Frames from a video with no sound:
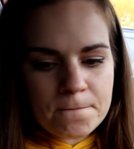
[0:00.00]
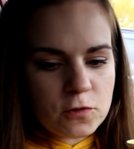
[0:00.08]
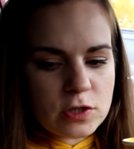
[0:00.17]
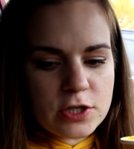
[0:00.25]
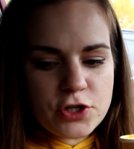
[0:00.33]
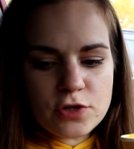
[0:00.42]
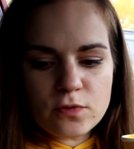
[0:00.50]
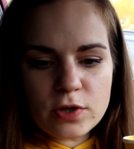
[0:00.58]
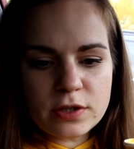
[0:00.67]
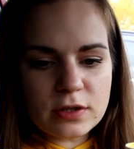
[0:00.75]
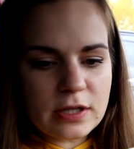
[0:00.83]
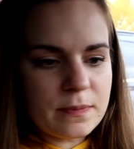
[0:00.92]
То есть для чего
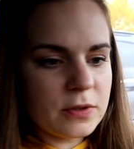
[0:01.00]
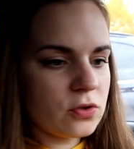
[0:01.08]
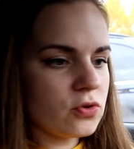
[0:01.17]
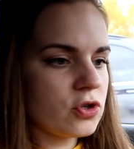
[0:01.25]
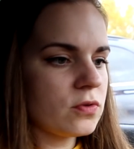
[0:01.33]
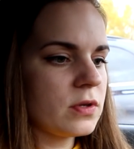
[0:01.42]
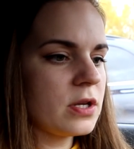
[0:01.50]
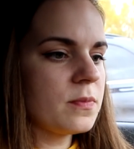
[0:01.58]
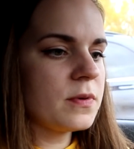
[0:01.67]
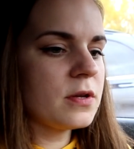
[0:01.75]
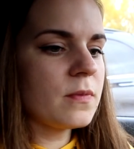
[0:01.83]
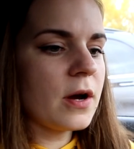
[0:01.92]
этот напиток существует, я не
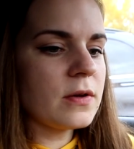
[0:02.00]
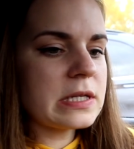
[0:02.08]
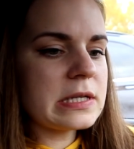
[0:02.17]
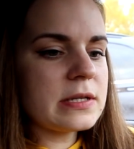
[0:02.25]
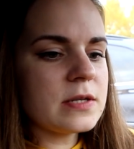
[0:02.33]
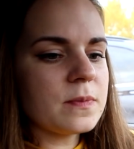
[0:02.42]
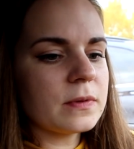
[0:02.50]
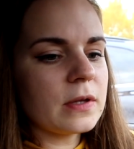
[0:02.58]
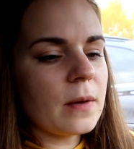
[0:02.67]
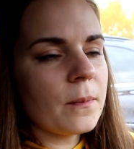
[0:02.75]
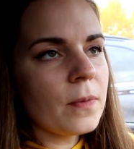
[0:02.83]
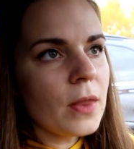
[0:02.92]
понимаю. Если типа
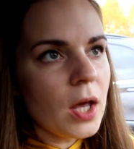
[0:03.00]
там